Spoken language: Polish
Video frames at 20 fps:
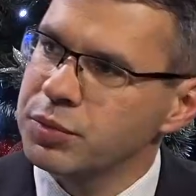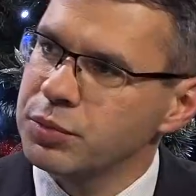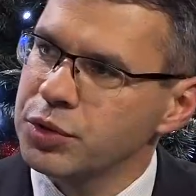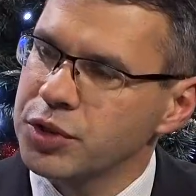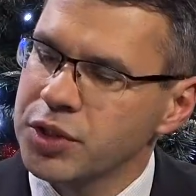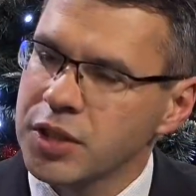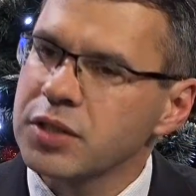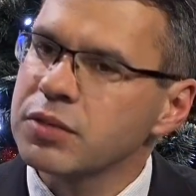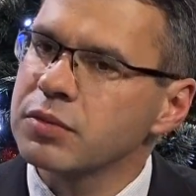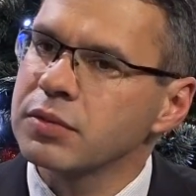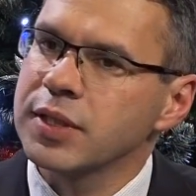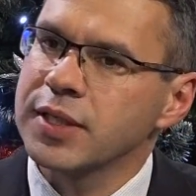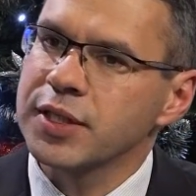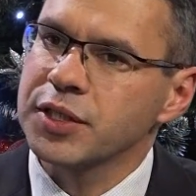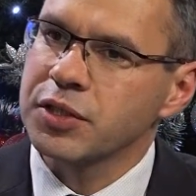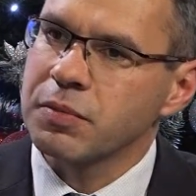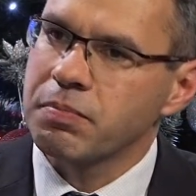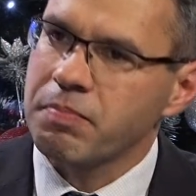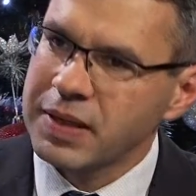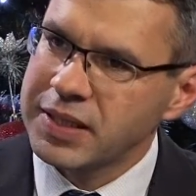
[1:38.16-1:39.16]
mój szacunek,
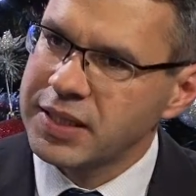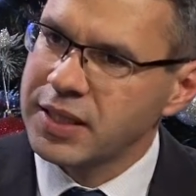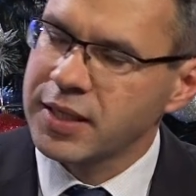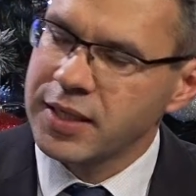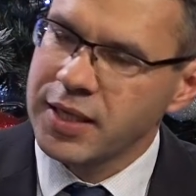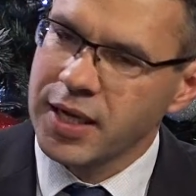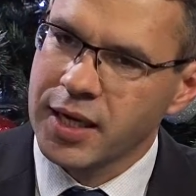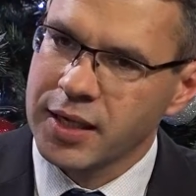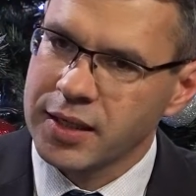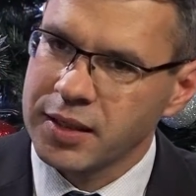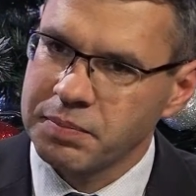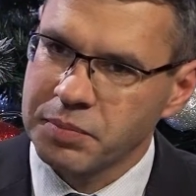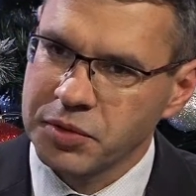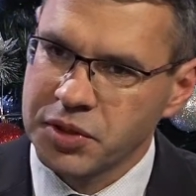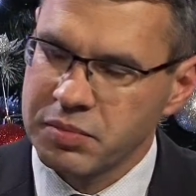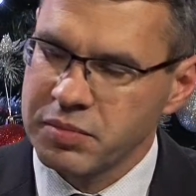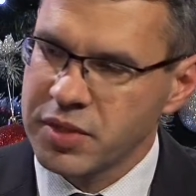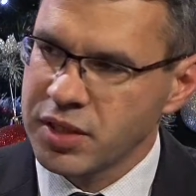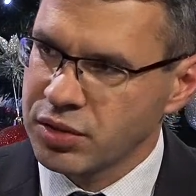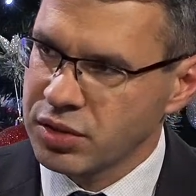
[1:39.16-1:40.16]
że Patryk Jaki po
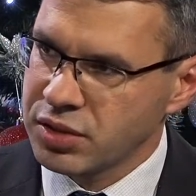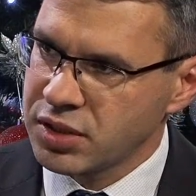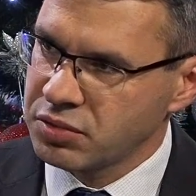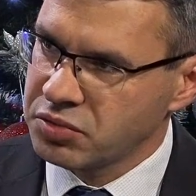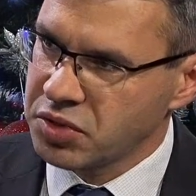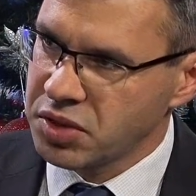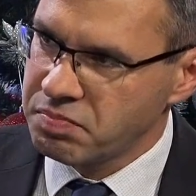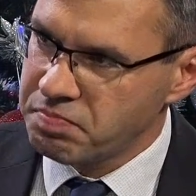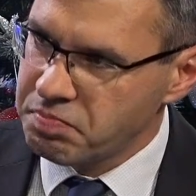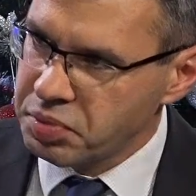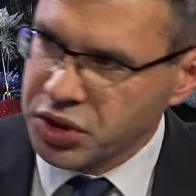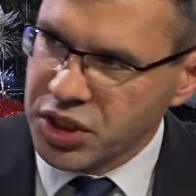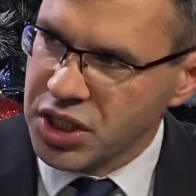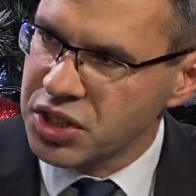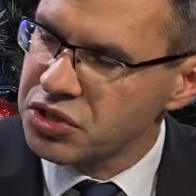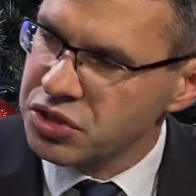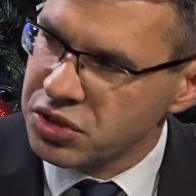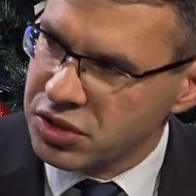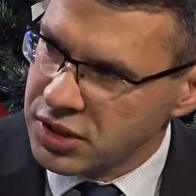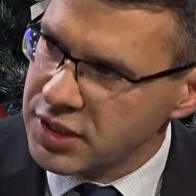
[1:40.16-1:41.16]
tym jak dostał ten
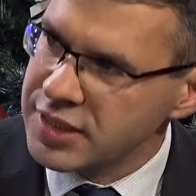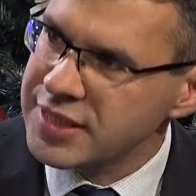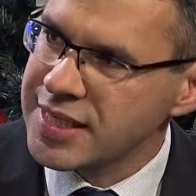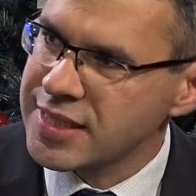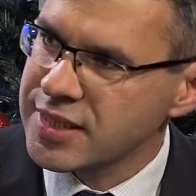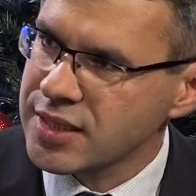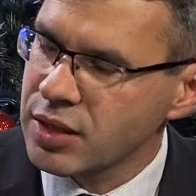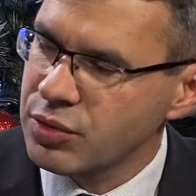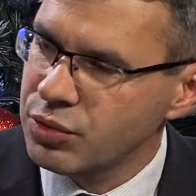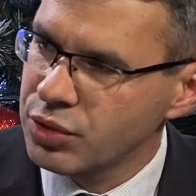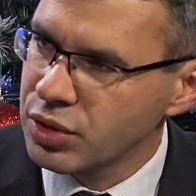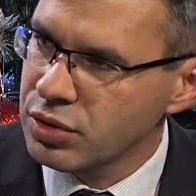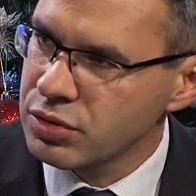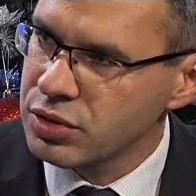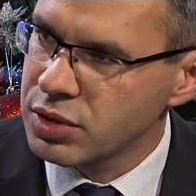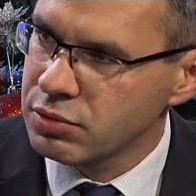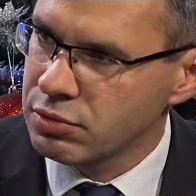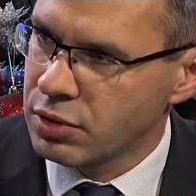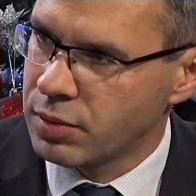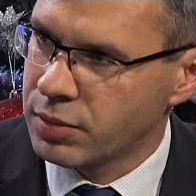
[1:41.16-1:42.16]
potężny i
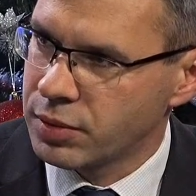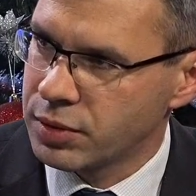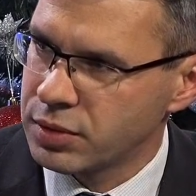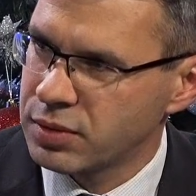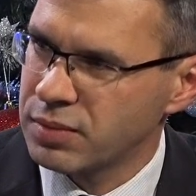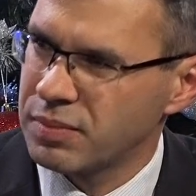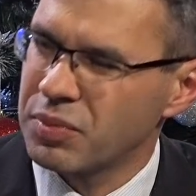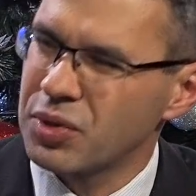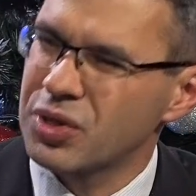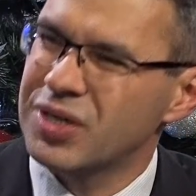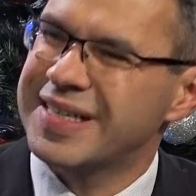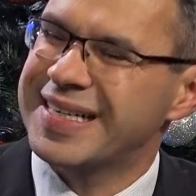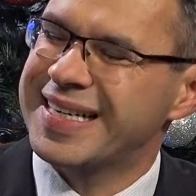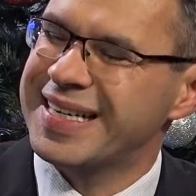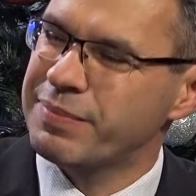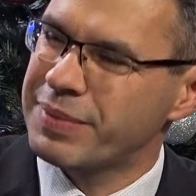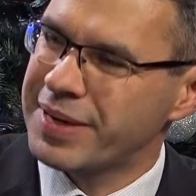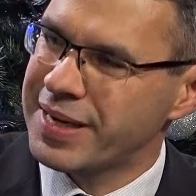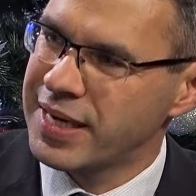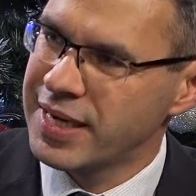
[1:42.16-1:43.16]
zaskakujący łomot, bo
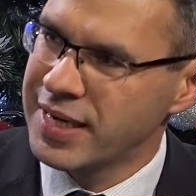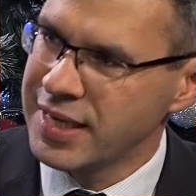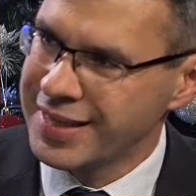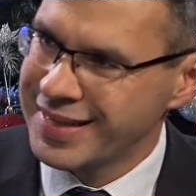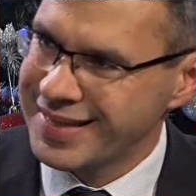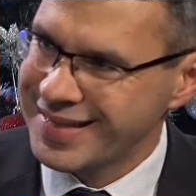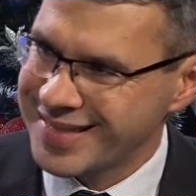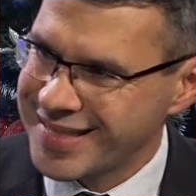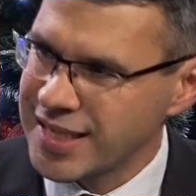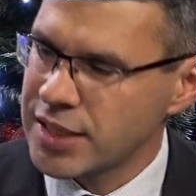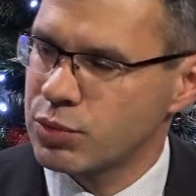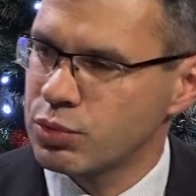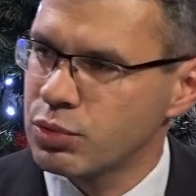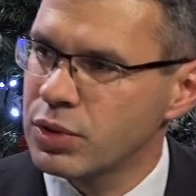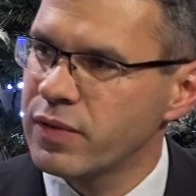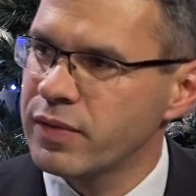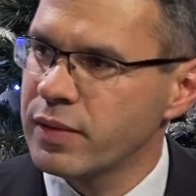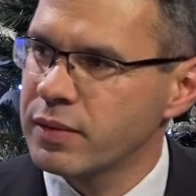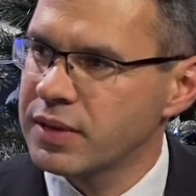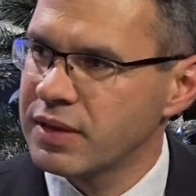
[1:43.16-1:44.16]
chyba
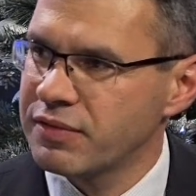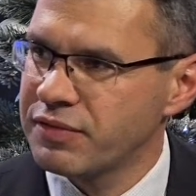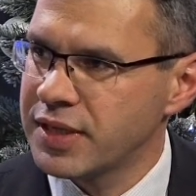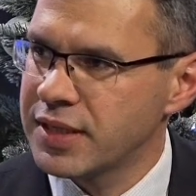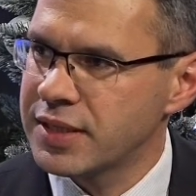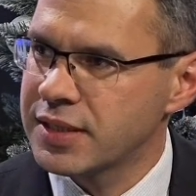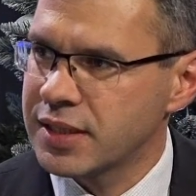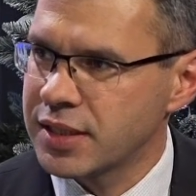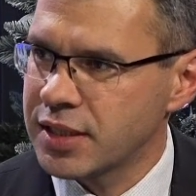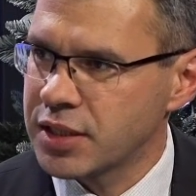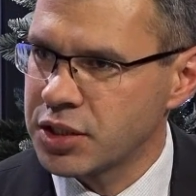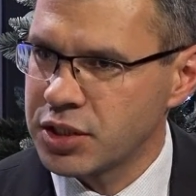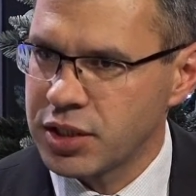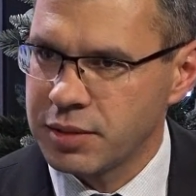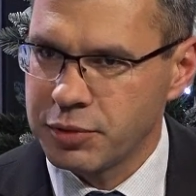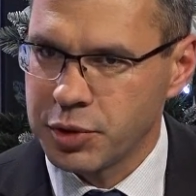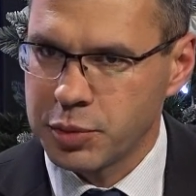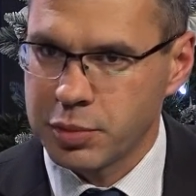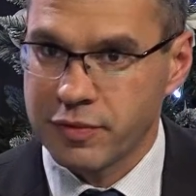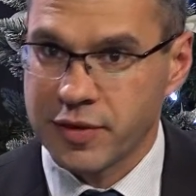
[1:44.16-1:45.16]
zasługiwał na więcej, jeśli
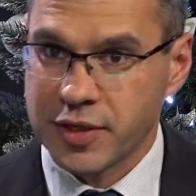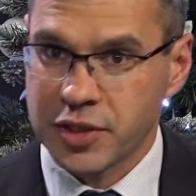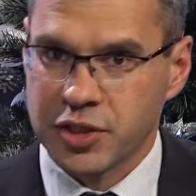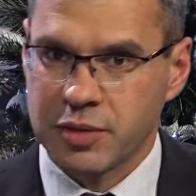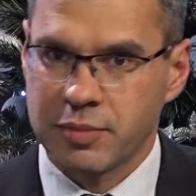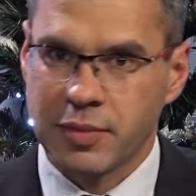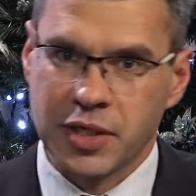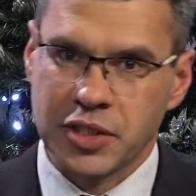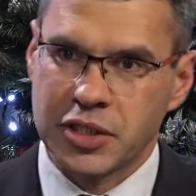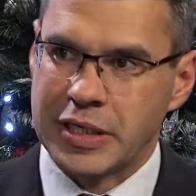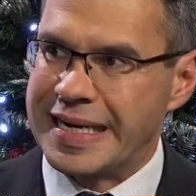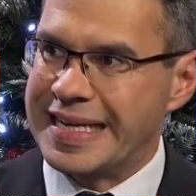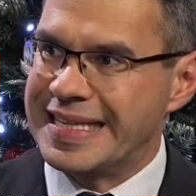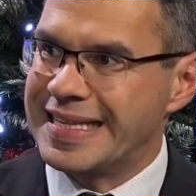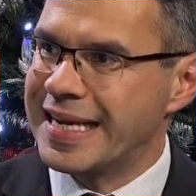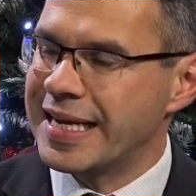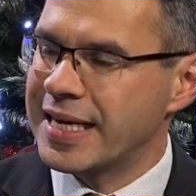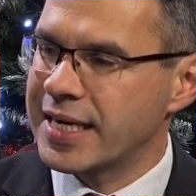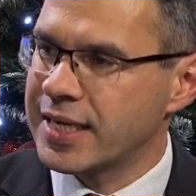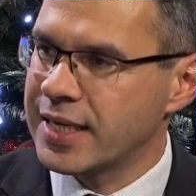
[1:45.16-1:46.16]
byśmy w każdym razie
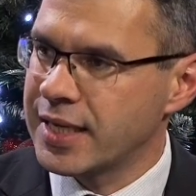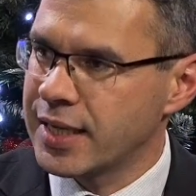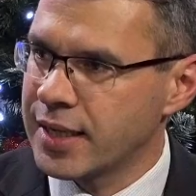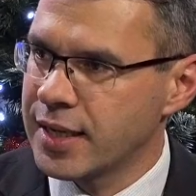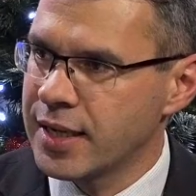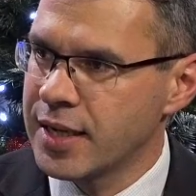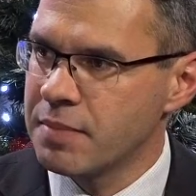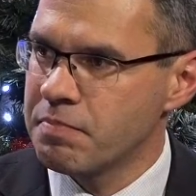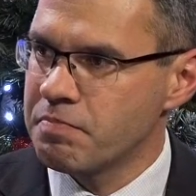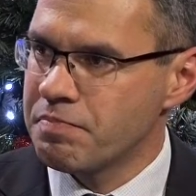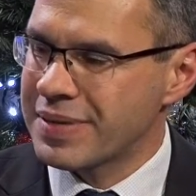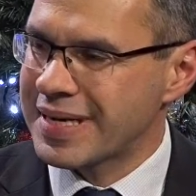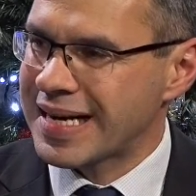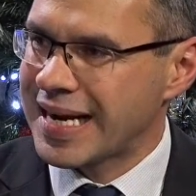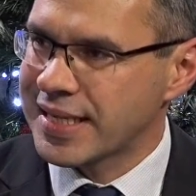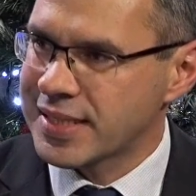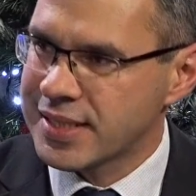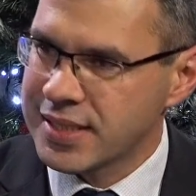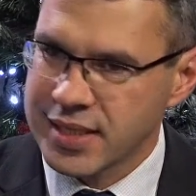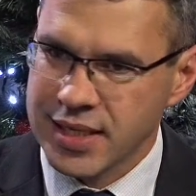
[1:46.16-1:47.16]
energię,
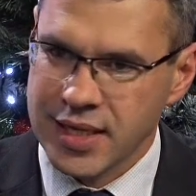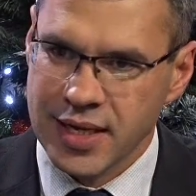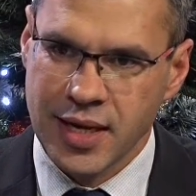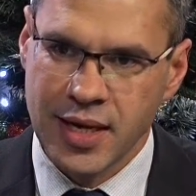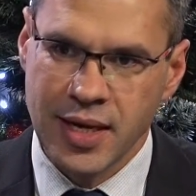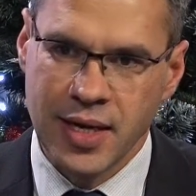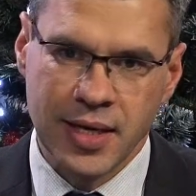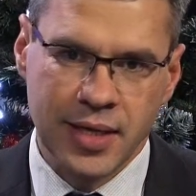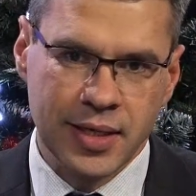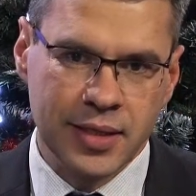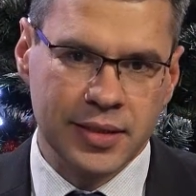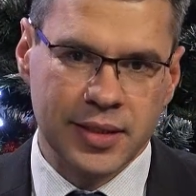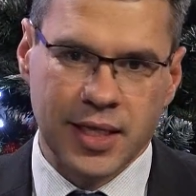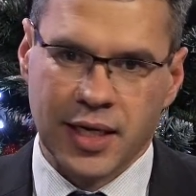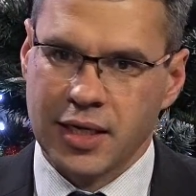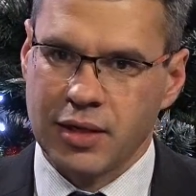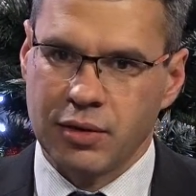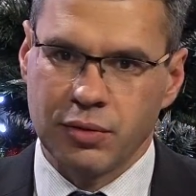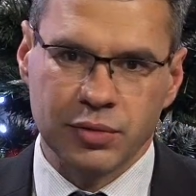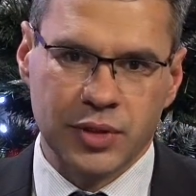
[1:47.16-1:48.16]
pracę,
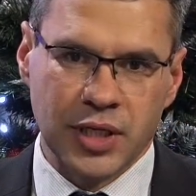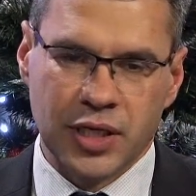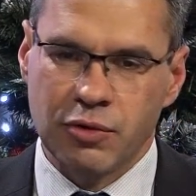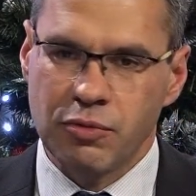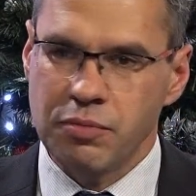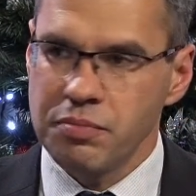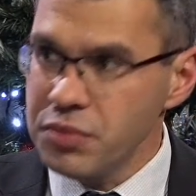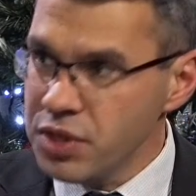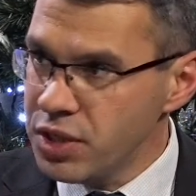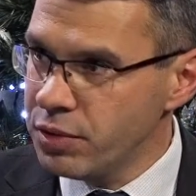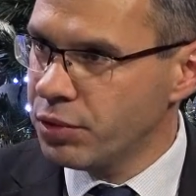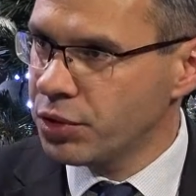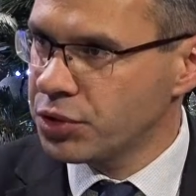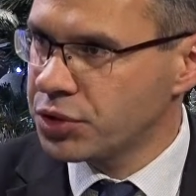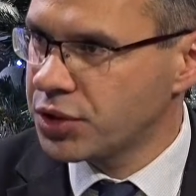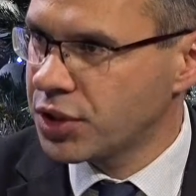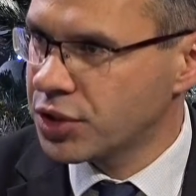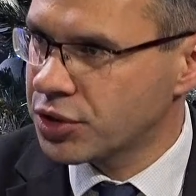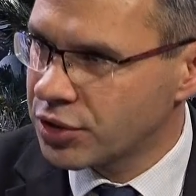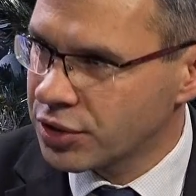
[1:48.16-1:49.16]
taką, taką
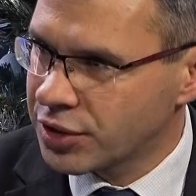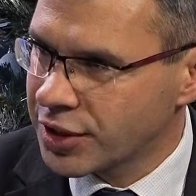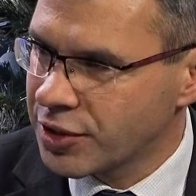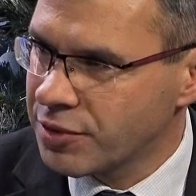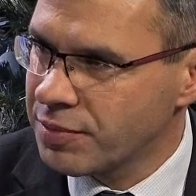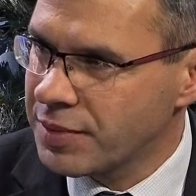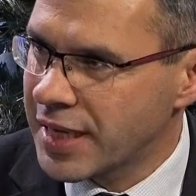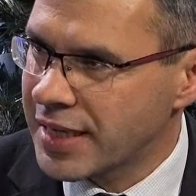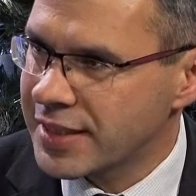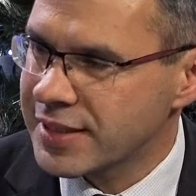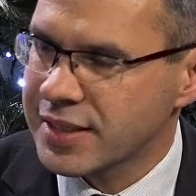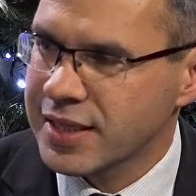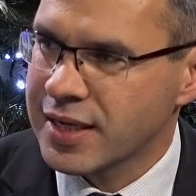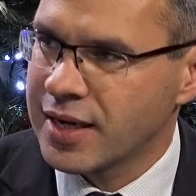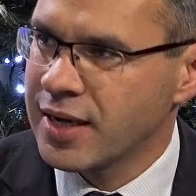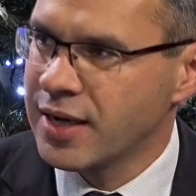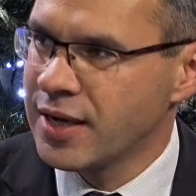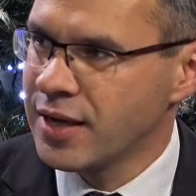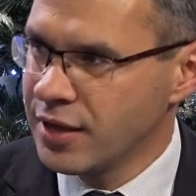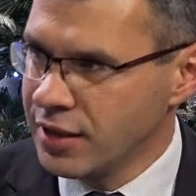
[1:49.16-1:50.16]
miłość też do tego
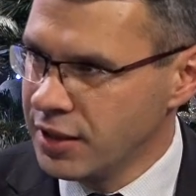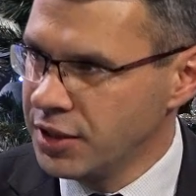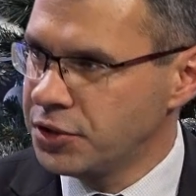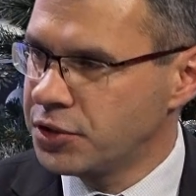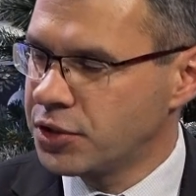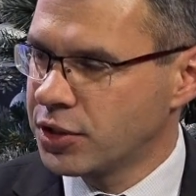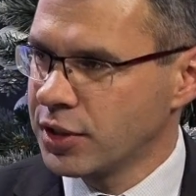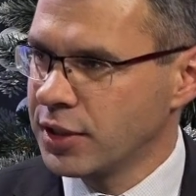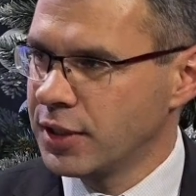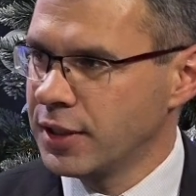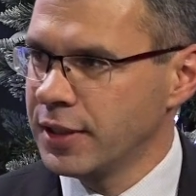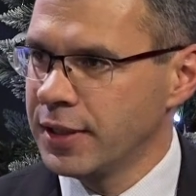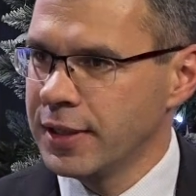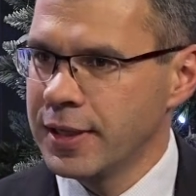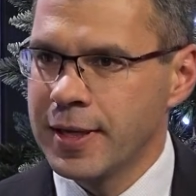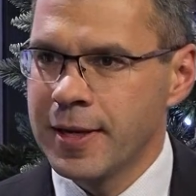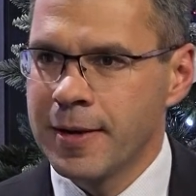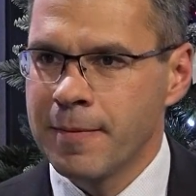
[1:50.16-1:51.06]
miasta liczyli.